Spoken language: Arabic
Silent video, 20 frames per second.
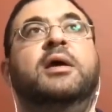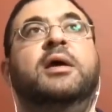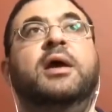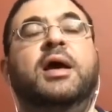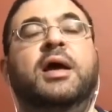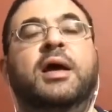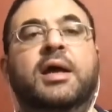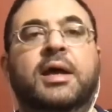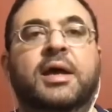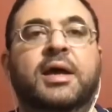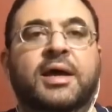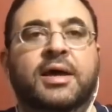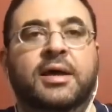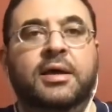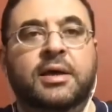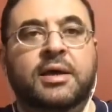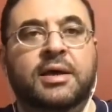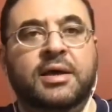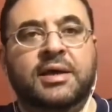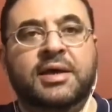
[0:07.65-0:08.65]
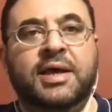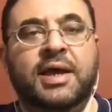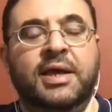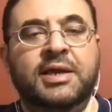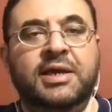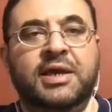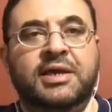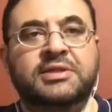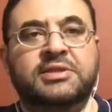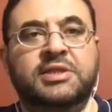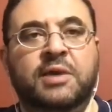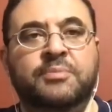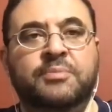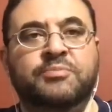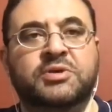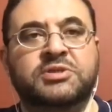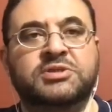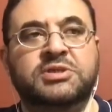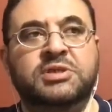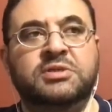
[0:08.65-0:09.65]
آه، آه، جالي عتاب
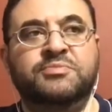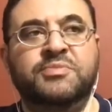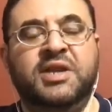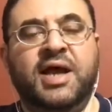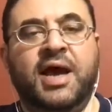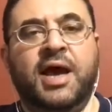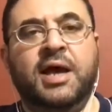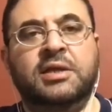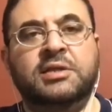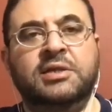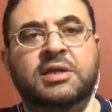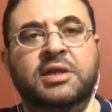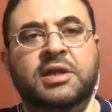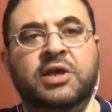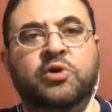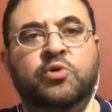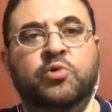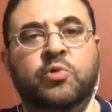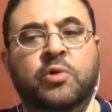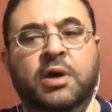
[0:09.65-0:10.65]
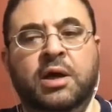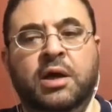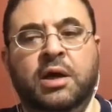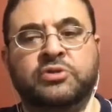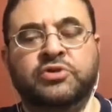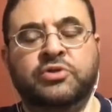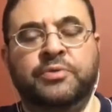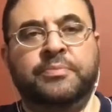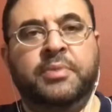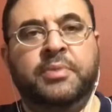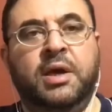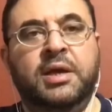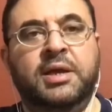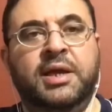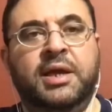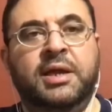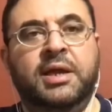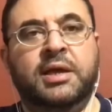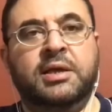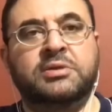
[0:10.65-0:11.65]
بسيط من أحد الإخوة أطباء
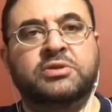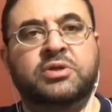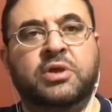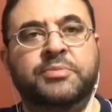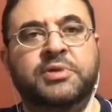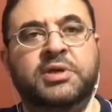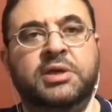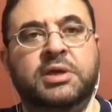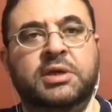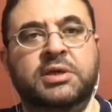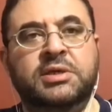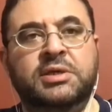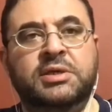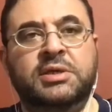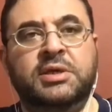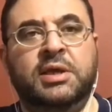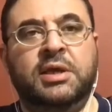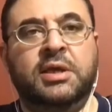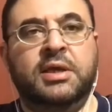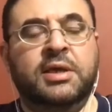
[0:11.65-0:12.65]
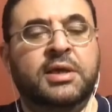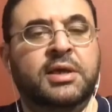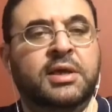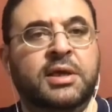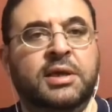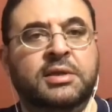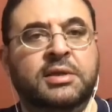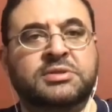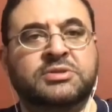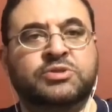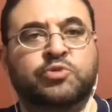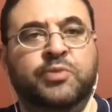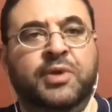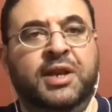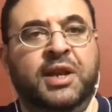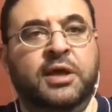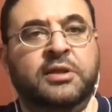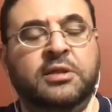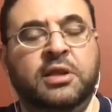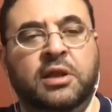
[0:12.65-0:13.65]
العلاج الطبيعي آه،
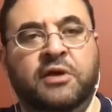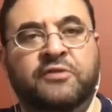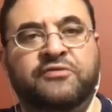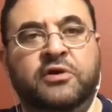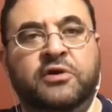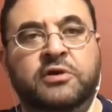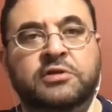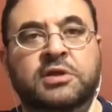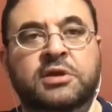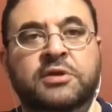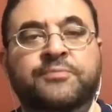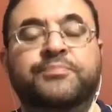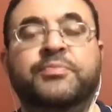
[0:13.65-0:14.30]
زملائنا الأفاضل